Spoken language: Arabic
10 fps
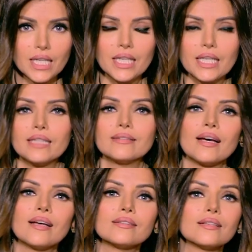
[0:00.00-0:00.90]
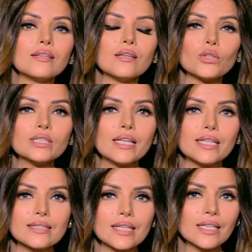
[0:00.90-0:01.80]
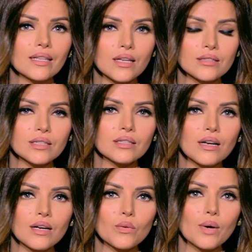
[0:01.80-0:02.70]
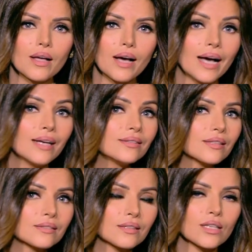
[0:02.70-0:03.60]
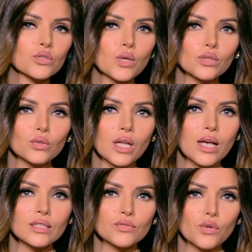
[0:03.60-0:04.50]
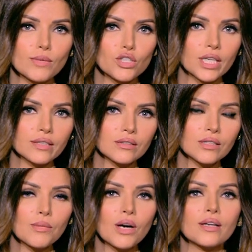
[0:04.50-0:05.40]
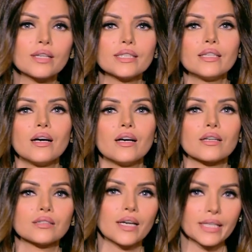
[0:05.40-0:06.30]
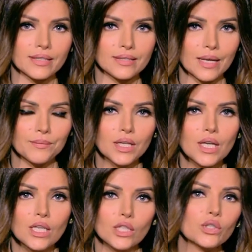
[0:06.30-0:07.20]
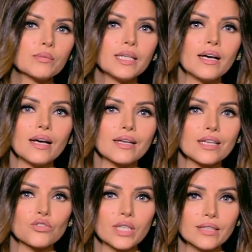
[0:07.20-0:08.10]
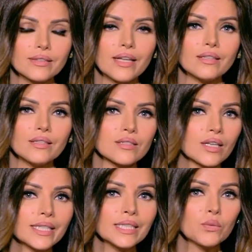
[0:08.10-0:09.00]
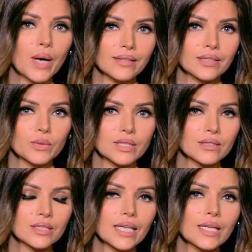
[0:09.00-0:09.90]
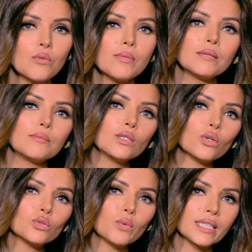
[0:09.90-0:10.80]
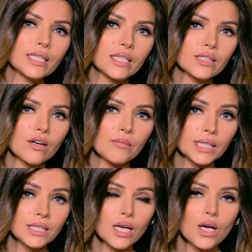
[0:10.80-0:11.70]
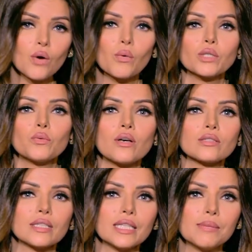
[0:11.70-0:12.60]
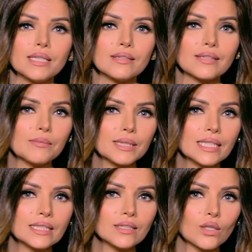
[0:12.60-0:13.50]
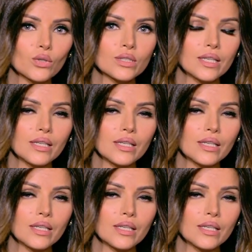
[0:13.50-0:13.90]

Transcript: انتهت الهدنة الإنسانية القصيرة وعادت أصوات القصف ومشاهد الدمار إلى قطاع غزة ليكمل جيش الاحتلال الإسرائيلي 61 يوما من عدوانه الإجرامي ويواصل إبادة المدنيين العزل